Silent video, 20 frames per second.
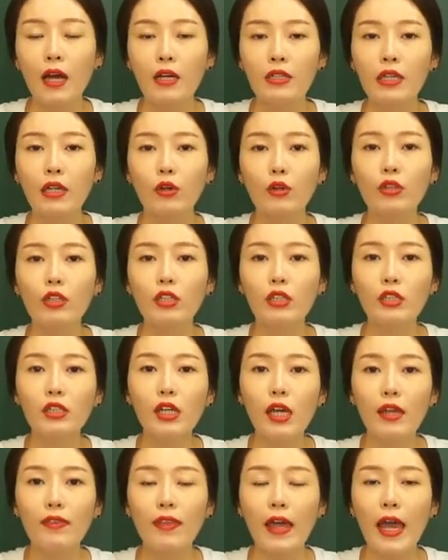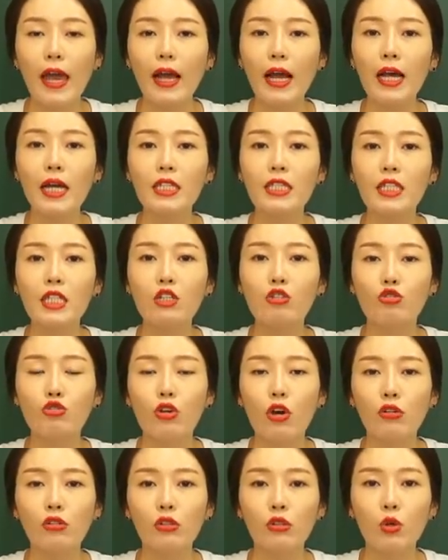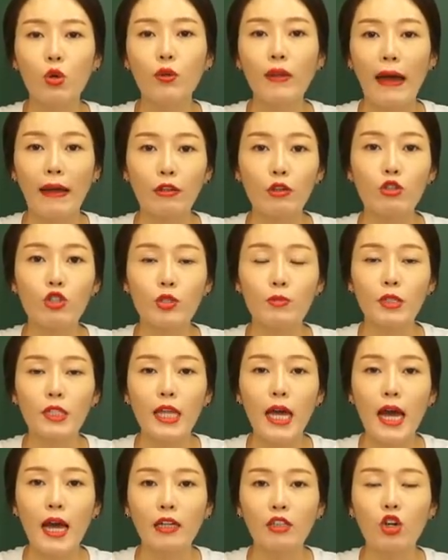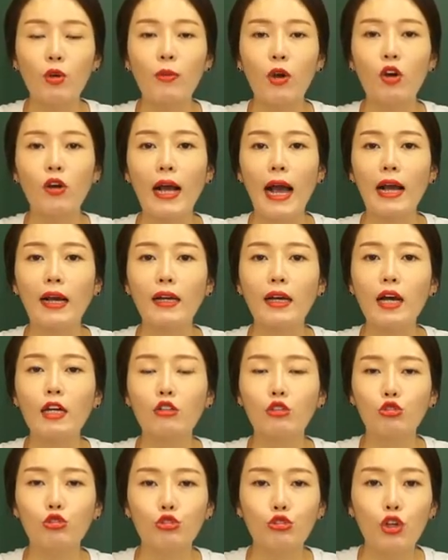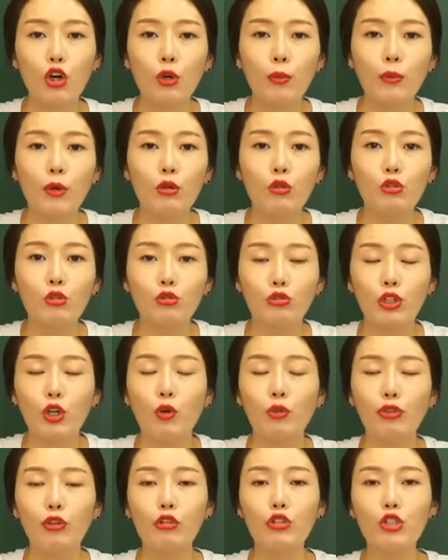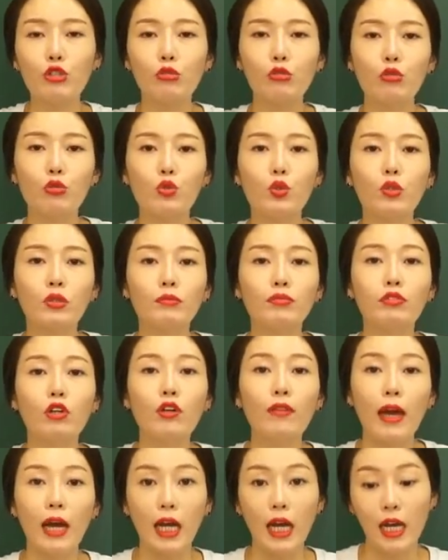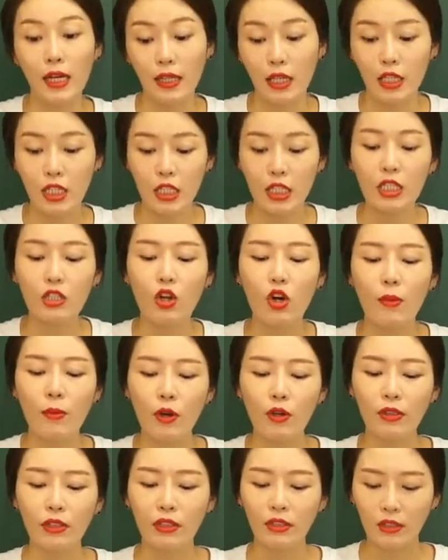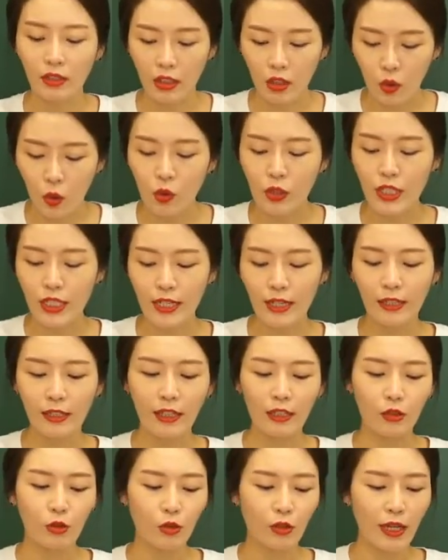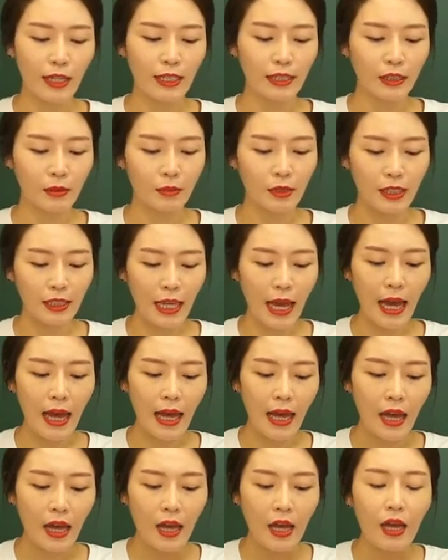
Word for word: 자, 여기는 크게 네 가지 유형들로 나뉘어집니다. 그러면 각각 유형별로 우리 어떤 식으로 조금 풀어나가야 되는지 설명을 드리고 시작을 하도록 하겠습니다.